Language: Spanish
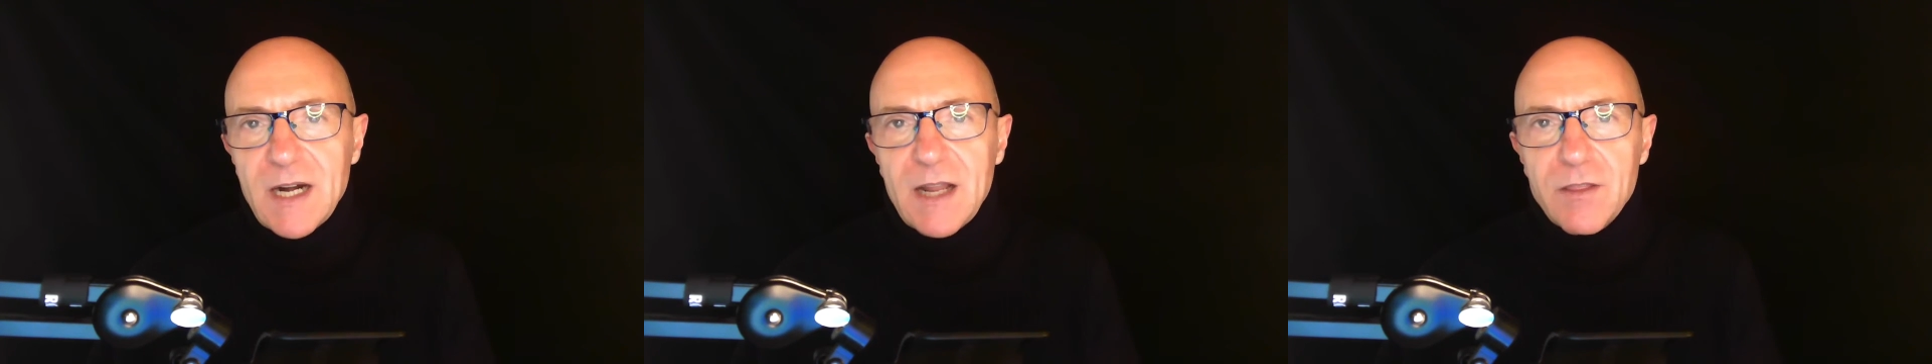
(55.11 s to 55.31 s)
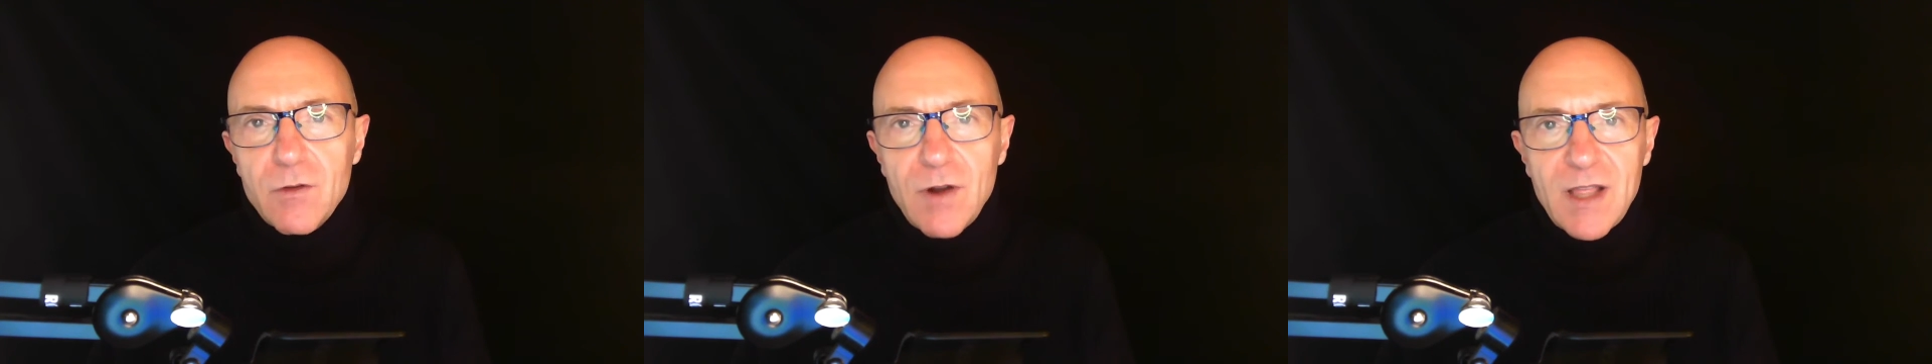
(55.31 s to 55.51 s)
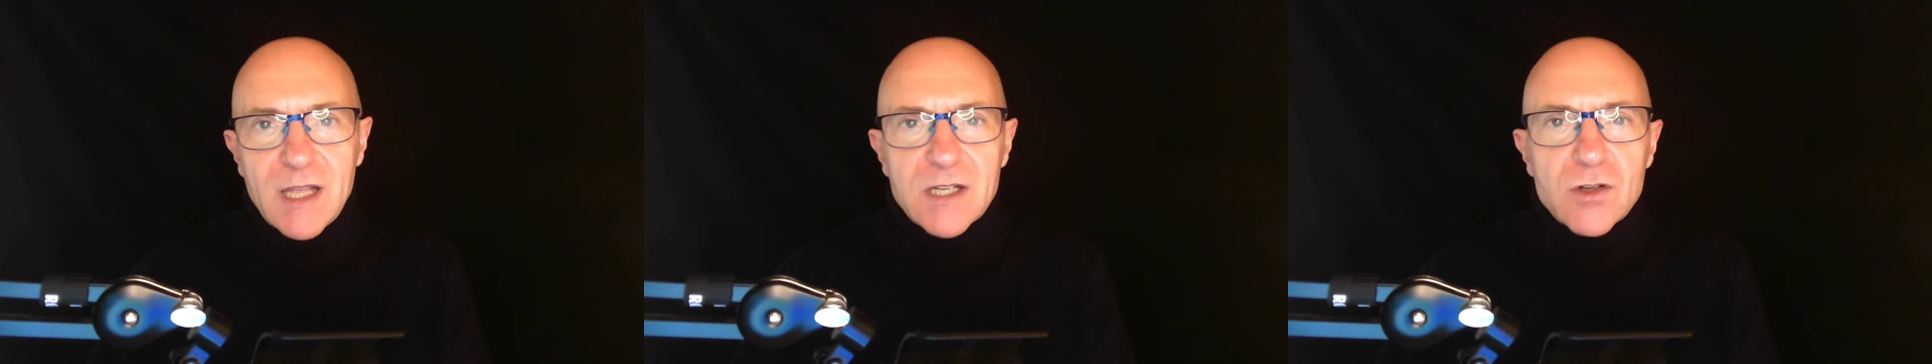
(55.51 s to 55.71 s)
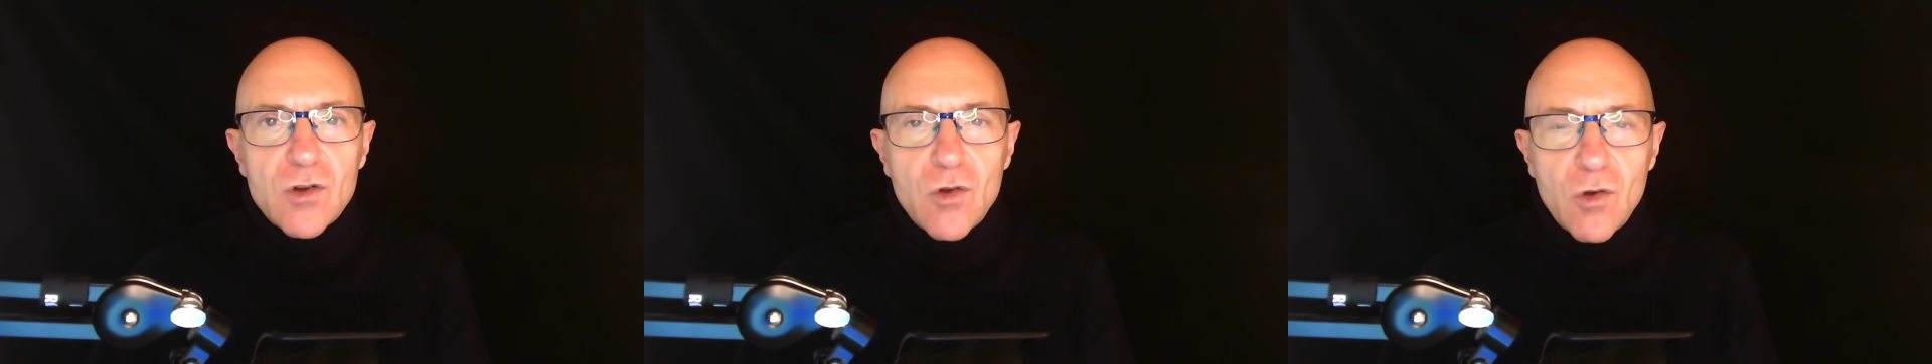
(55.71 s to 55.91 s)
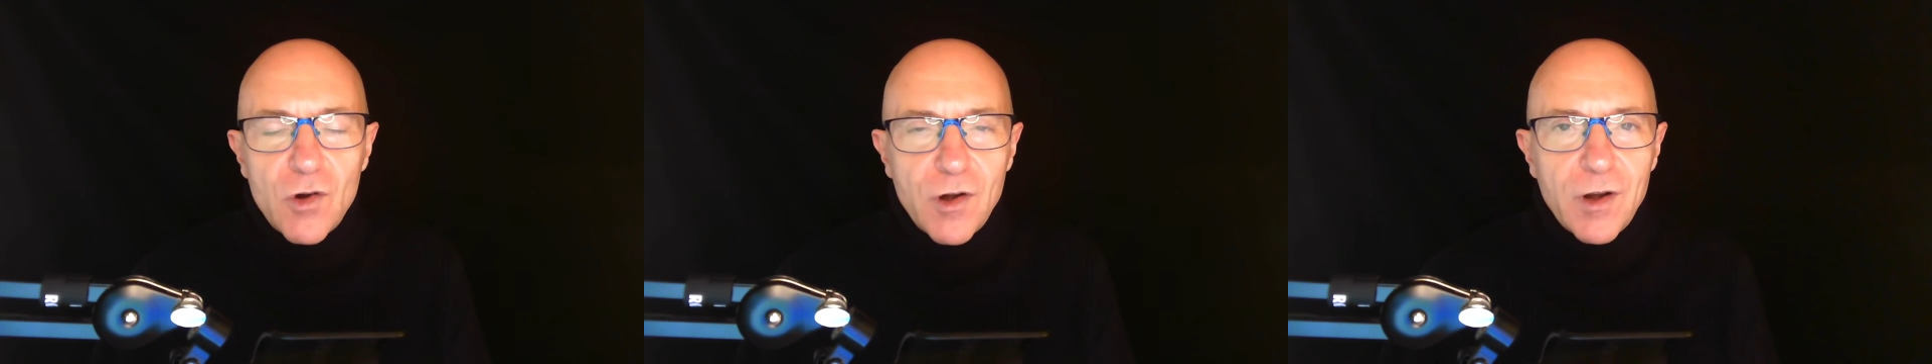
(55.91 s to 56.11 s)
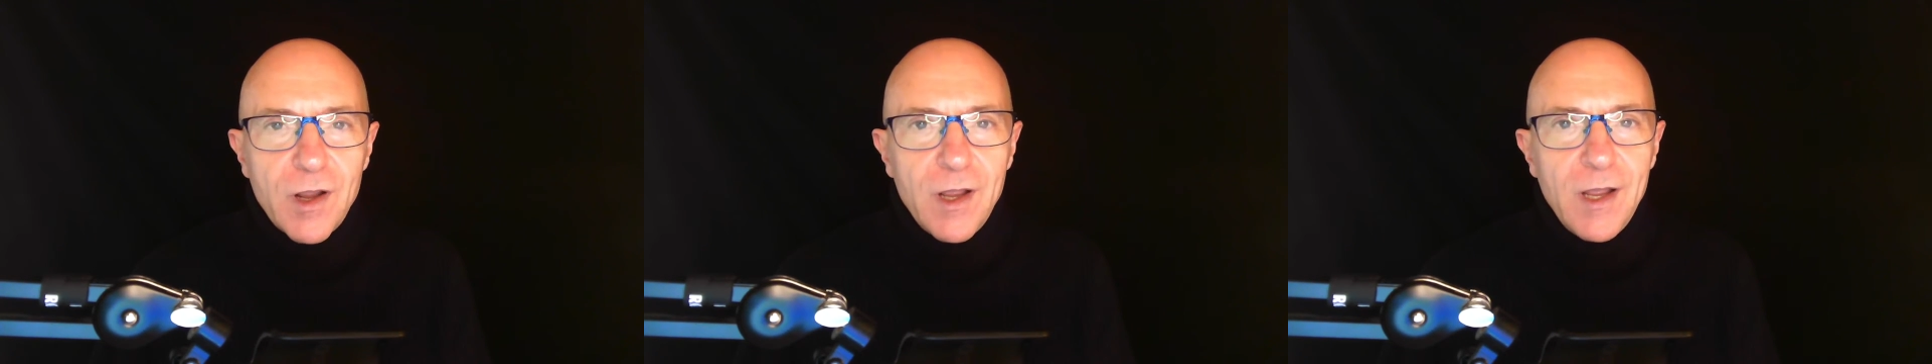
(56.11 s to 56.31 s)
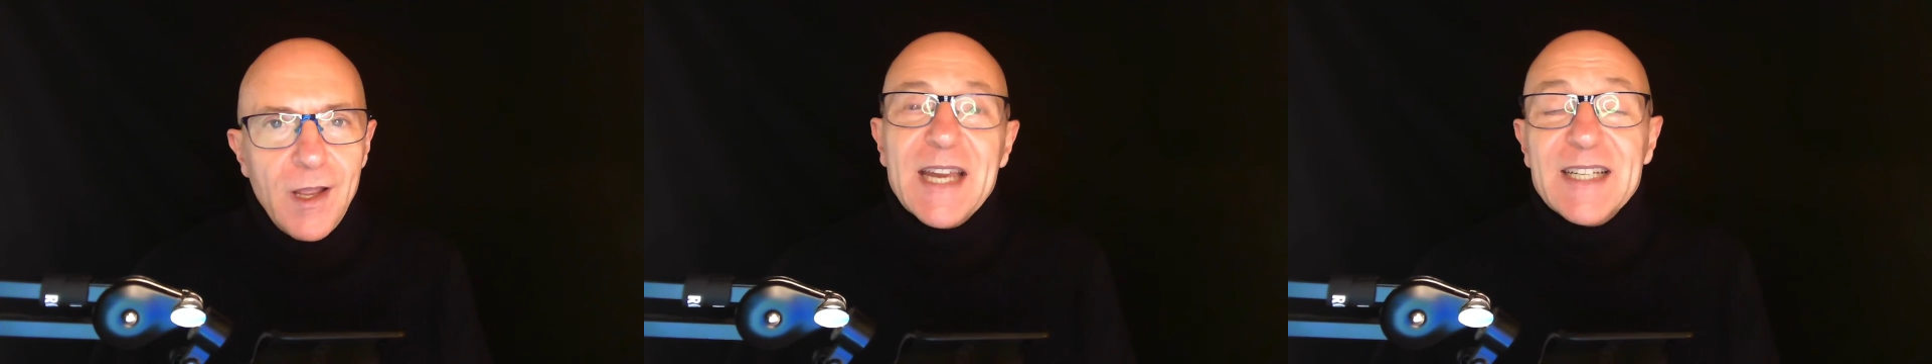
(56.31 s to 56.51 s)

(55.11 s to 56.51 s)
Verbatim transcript: relacionadas con